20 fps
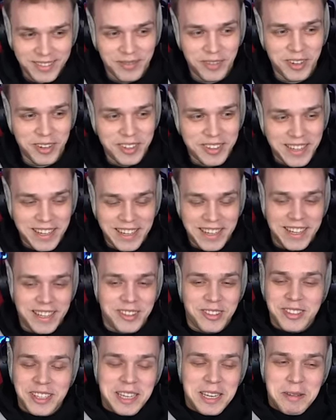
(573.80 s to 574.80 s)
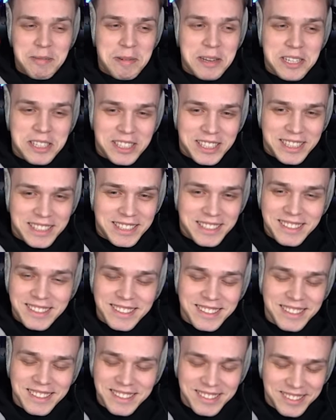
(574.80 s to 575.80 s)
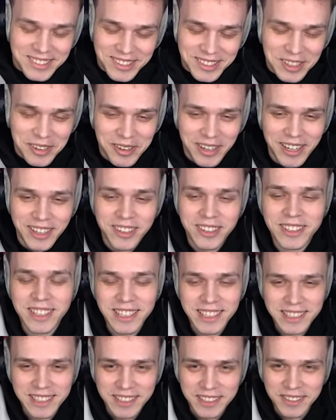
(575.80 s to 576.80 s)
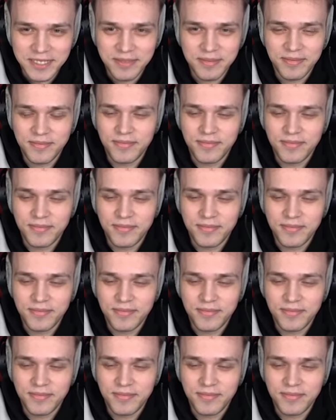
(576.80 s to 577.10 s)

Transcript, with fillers: Powiem tak, jak tutaj nie będzie... No dobra, no teraz ty.